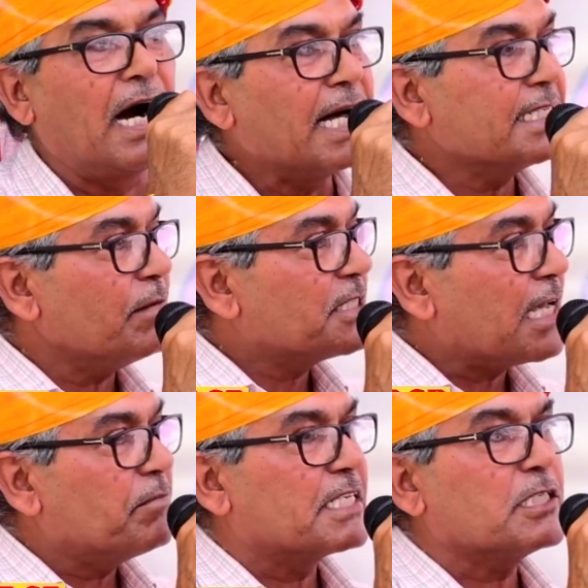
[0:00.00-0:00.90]
आज हम
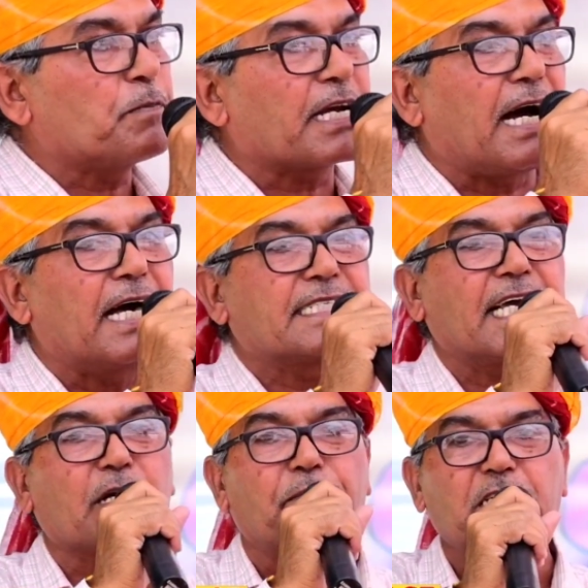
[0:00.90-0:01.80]
सब जिस प्रकार से
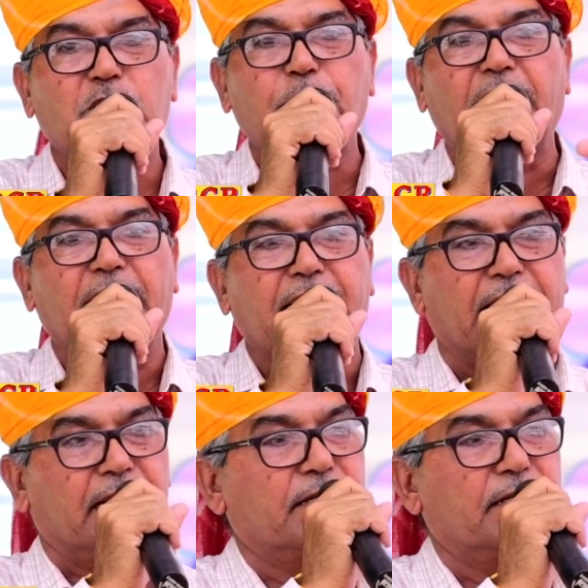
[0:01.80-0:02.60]
एक मंच पे आकर